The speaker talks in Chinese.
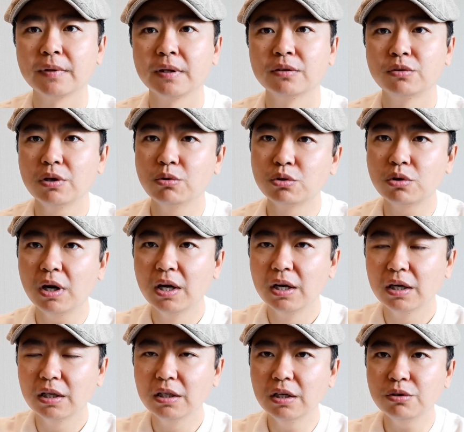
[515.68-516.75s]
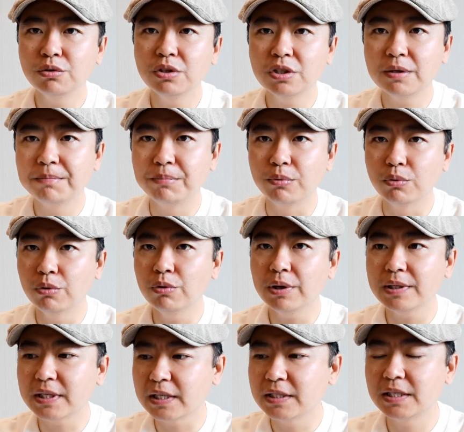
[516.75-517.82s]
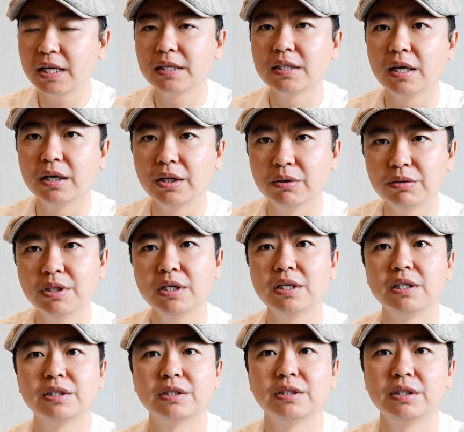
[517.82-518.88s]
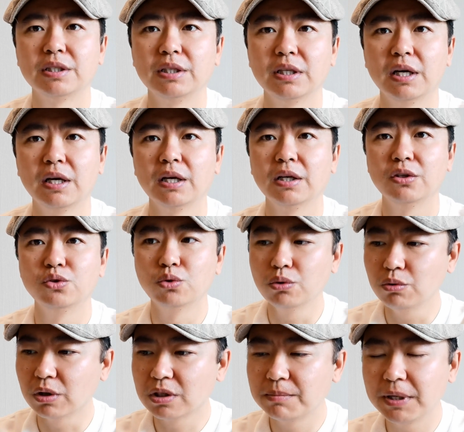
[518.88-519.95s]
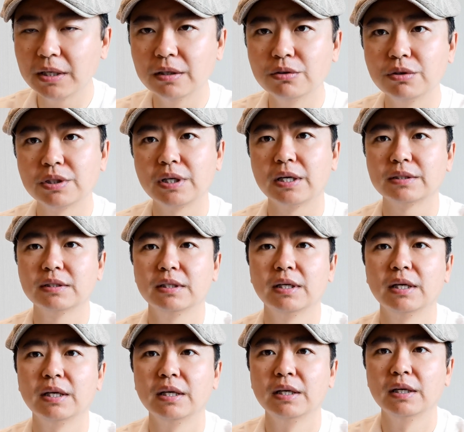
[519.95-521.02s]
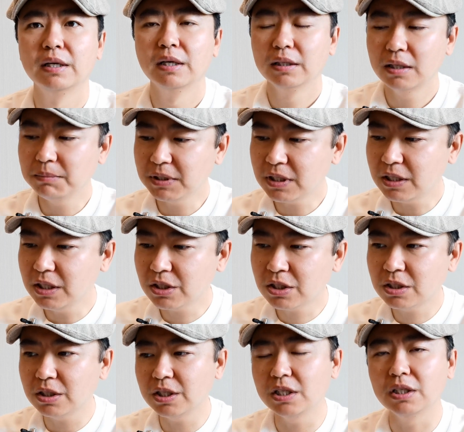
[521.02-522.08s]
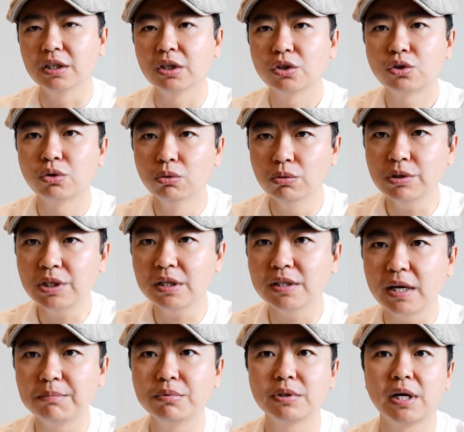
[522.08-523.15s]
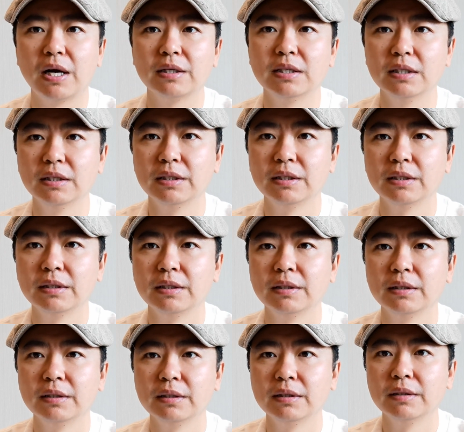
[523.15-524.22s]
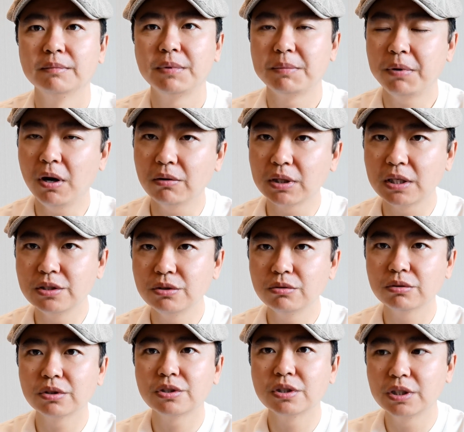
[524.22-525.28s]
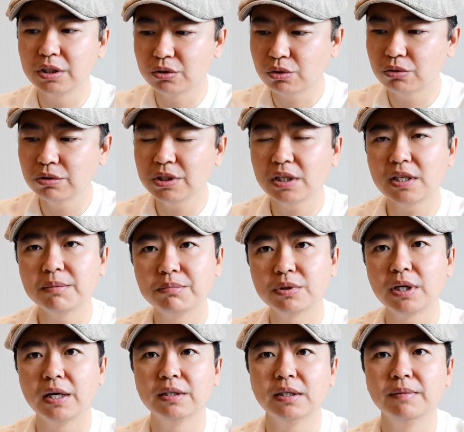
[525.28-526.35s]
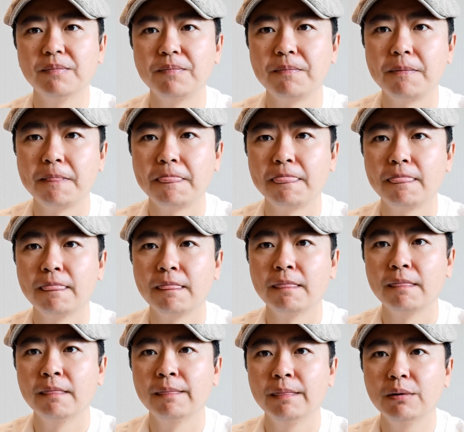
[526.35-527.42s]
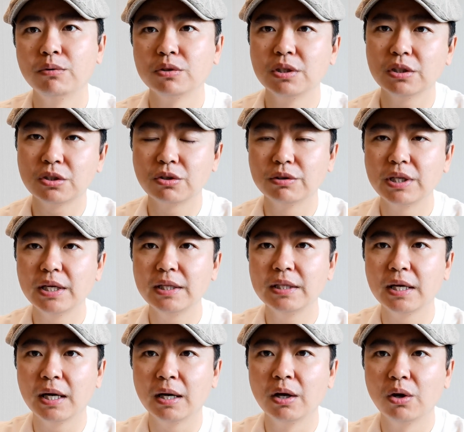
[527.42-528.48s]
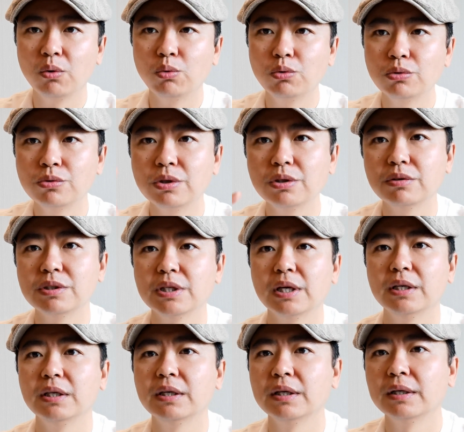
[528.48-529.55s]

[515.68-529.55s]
所以我说，俄军是不会在现场留下这些尸体的。如果是被俄军杀死的。那么这些尸体出现在布查镇，被炮弹击中的尸体出现在布查镇。那我觉得首先一点啊，乌军有嫌疑，